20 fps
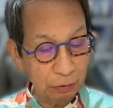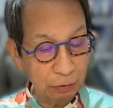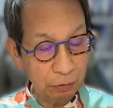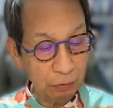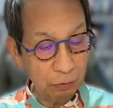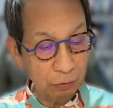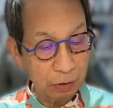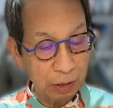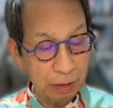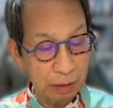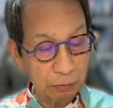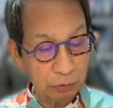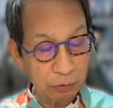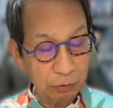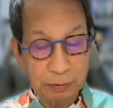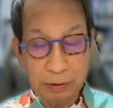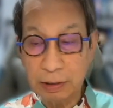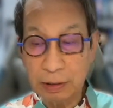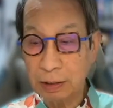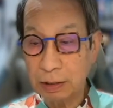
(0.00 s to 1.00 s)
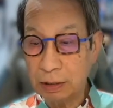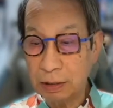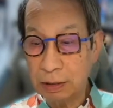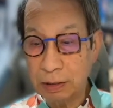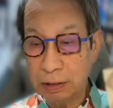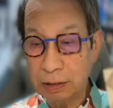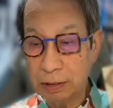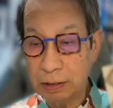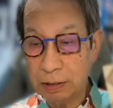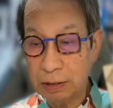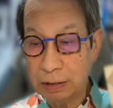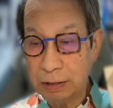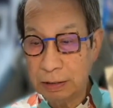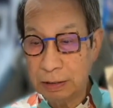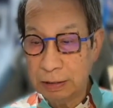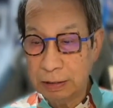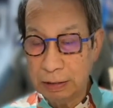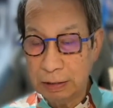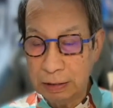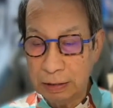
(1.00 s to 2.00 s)
お、買い求めでき
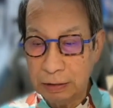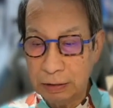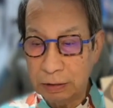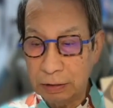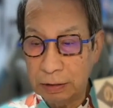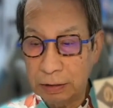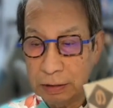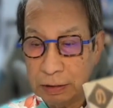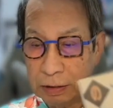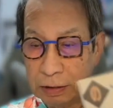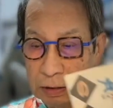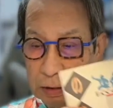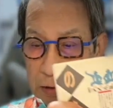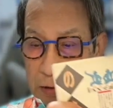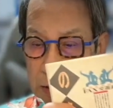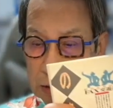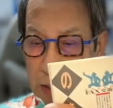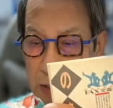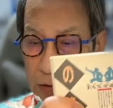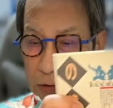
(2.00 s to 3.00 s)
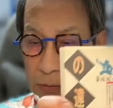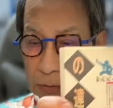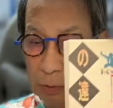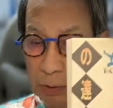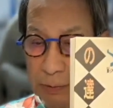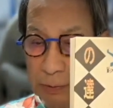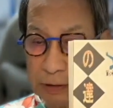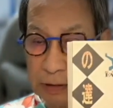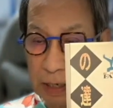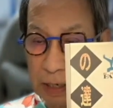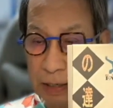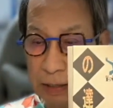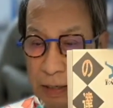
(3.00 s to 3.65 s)
ないと思いますね。